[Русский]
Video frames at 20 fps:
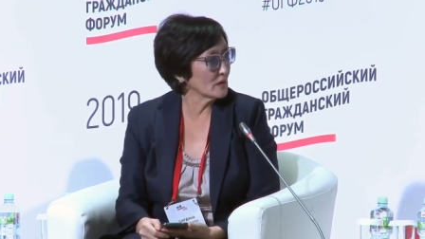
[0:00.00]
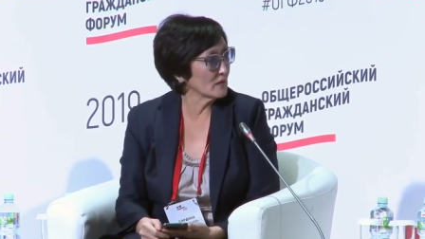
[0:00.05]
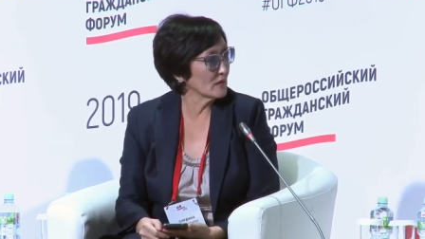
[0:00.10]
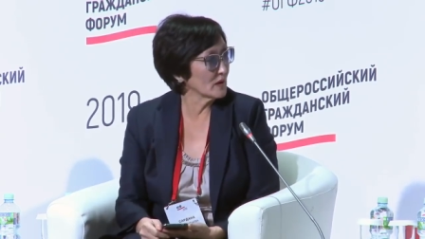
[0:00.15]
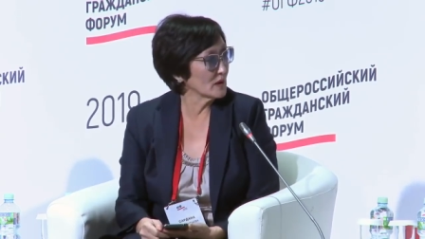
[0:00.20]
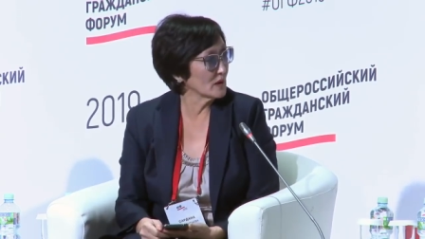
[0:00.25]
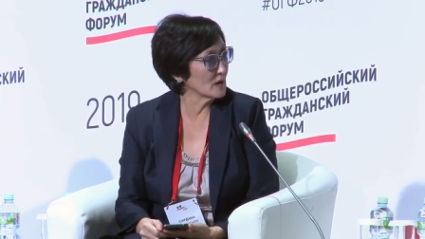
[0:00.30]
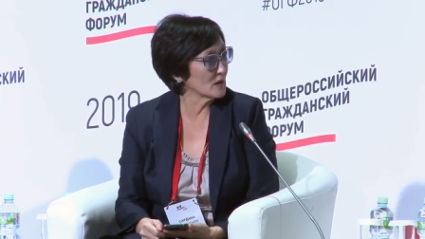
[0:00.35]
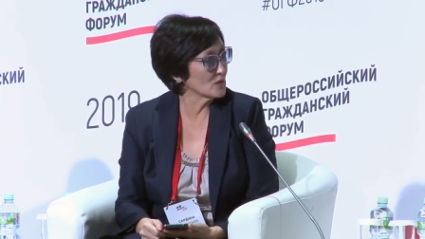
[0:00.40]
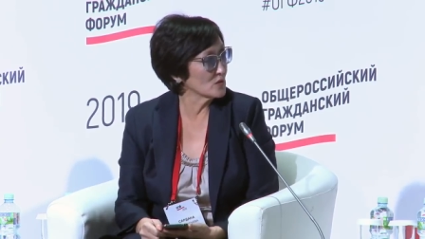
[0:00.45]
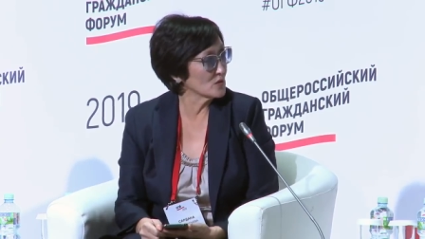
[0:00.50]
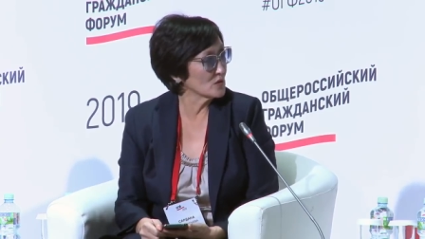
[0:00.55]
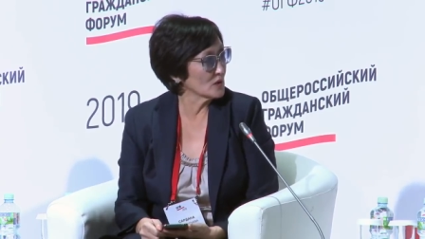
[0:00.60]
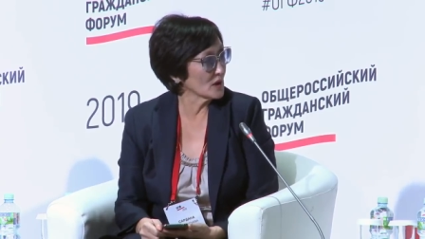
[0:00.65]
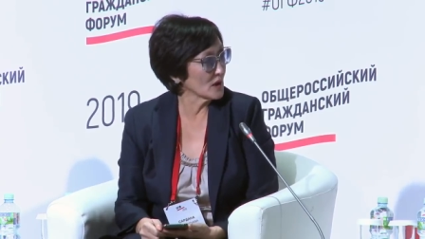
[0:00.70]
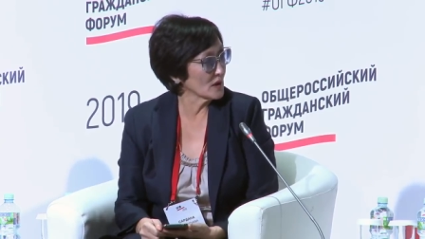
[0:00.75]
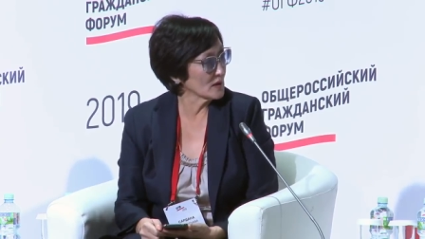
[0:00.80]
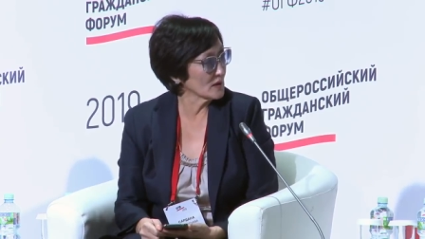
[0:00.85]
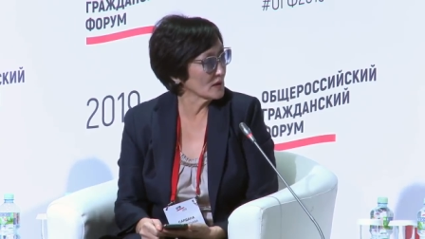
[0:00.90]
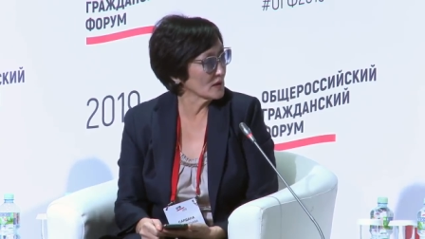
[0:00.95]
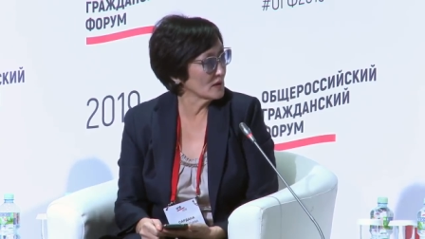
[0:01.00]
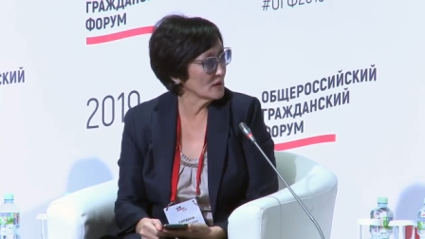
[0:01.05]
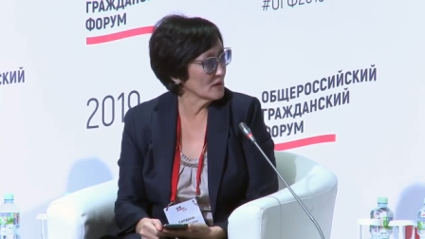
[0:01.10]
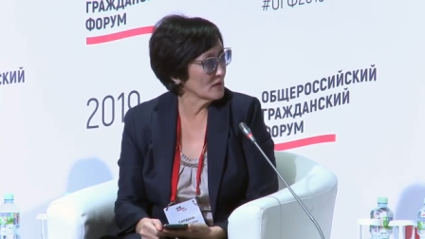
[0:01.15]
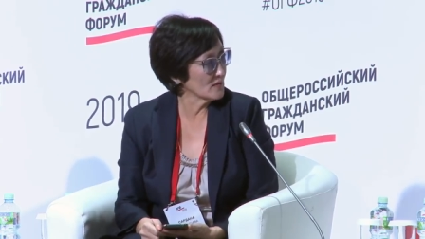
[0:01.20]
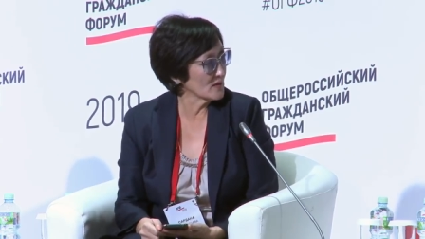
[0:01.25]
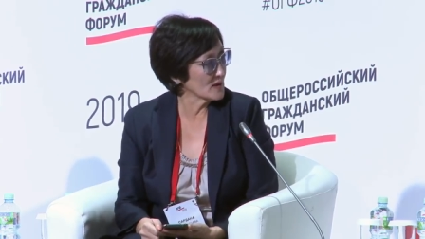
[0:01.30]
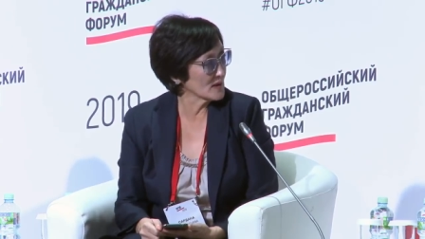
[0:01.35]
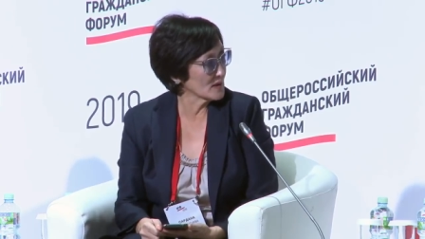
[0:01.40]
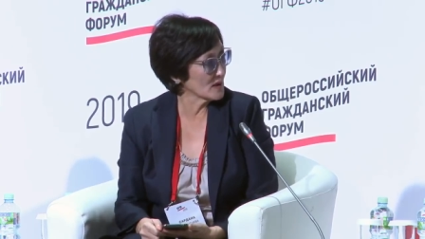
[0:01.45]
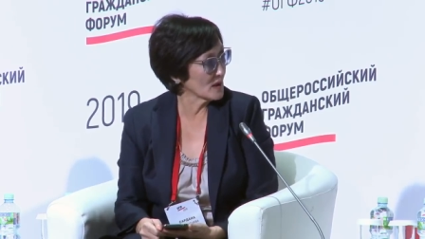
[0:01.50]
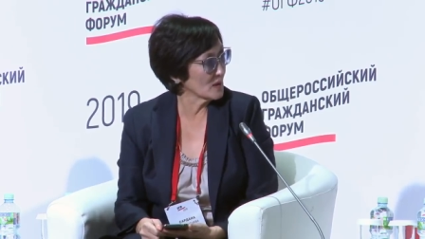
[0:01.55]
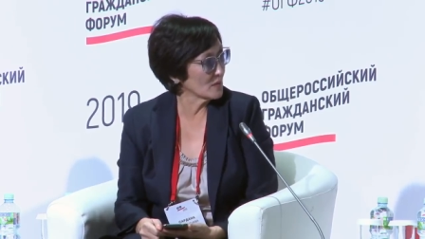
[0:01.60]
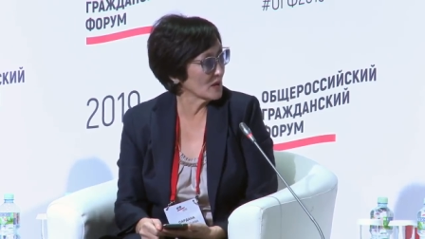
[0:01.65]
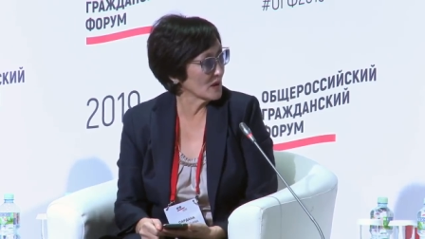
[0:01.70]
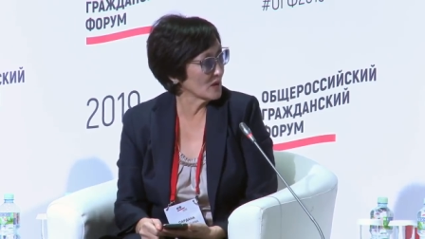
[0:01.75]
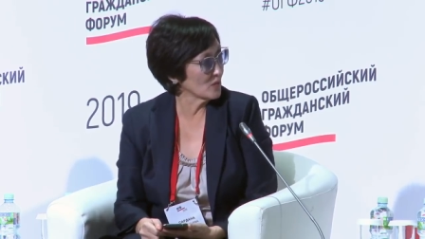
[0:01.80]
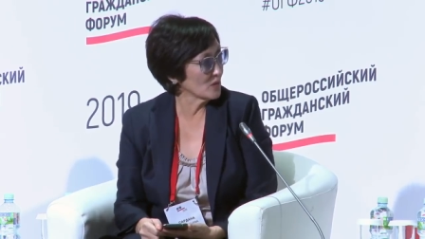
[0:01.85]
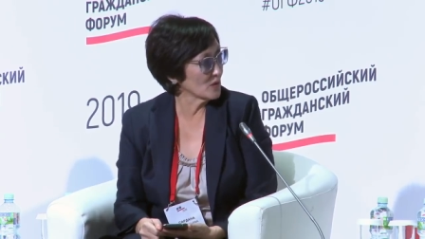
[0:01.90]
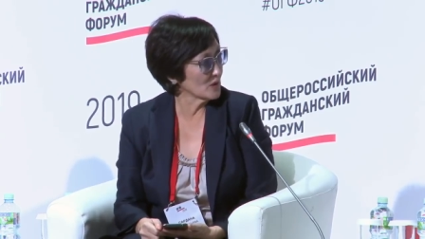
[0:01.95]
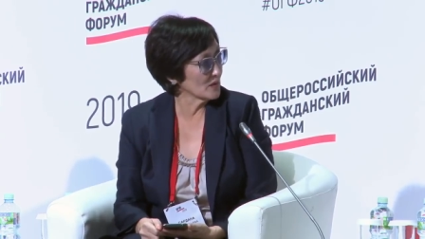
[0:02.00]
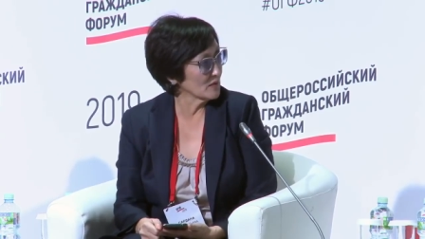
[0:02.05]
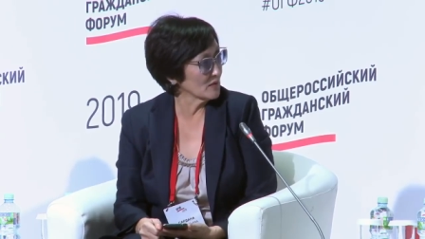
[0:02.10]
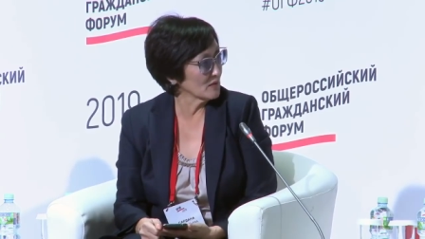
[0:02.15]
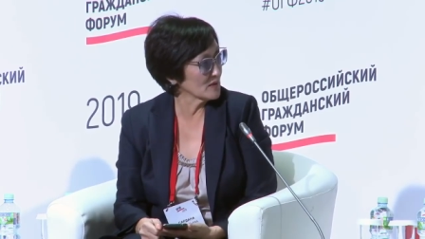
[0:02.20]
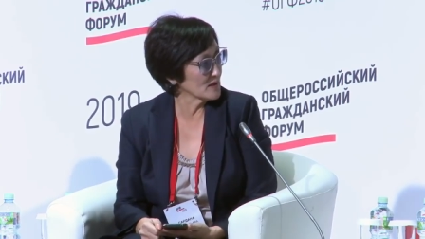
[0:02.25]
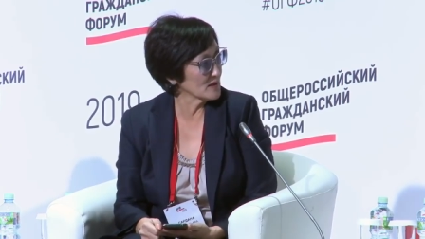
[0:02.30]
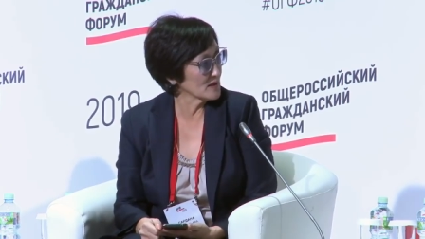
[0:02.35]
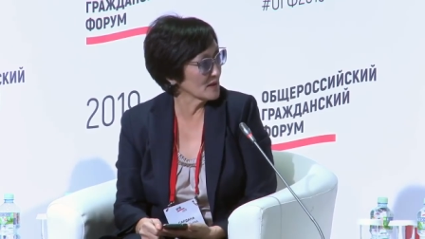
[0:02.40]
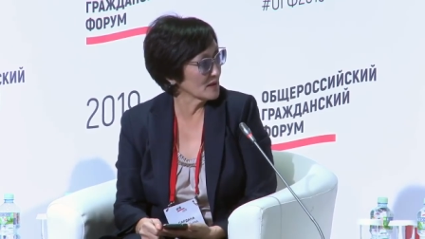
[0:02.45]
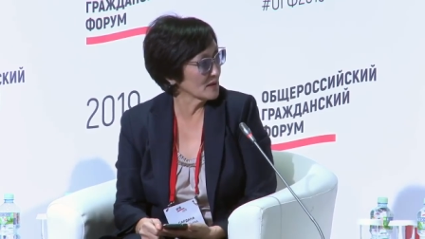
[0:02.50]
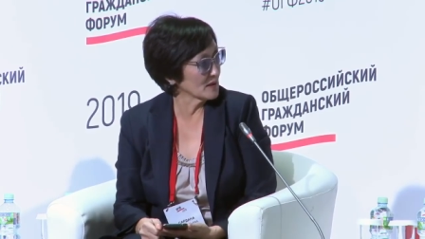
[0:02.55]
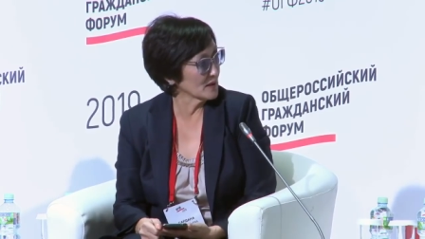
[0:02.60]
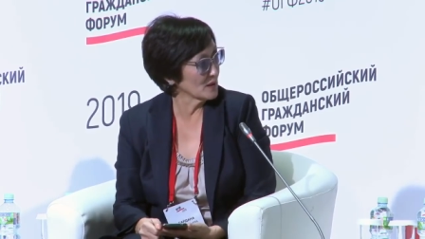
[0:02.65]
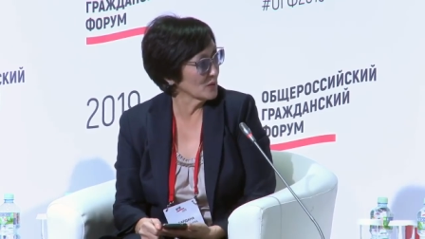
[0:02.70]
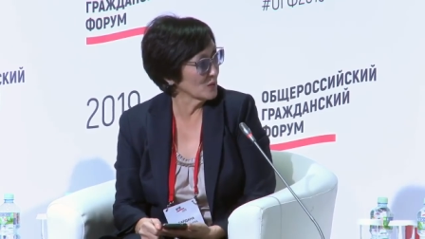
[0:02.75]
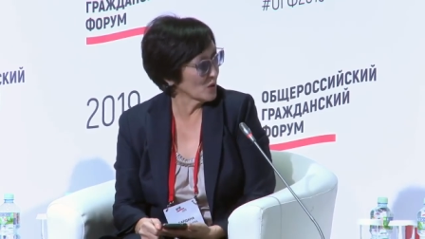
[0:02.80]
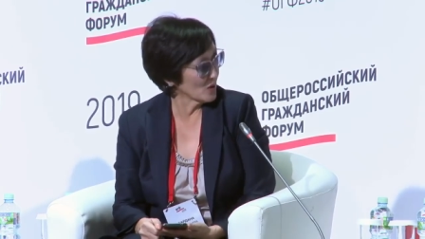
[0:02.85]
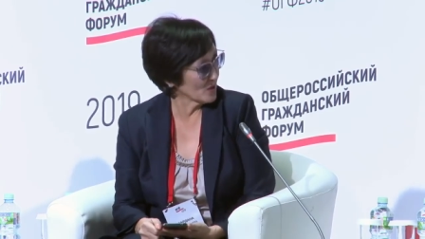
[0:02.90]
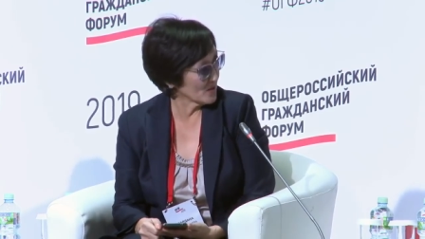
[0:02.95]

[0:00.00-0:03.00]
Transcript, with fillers: говорили чуть ранее, да, «Вассал моего, вассала не